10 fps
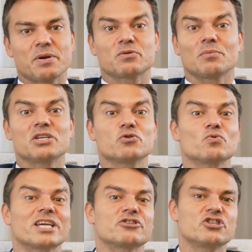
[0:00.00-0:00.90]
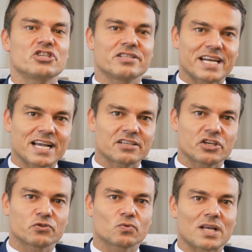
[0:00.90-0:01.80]
principalmente no que a gente entrega de
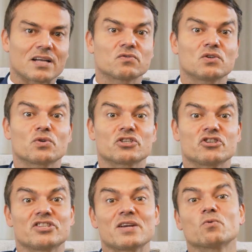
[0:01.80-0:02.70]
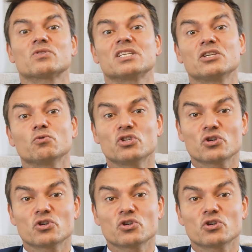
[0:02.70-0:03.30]
resultados e no que a gente tem conseguido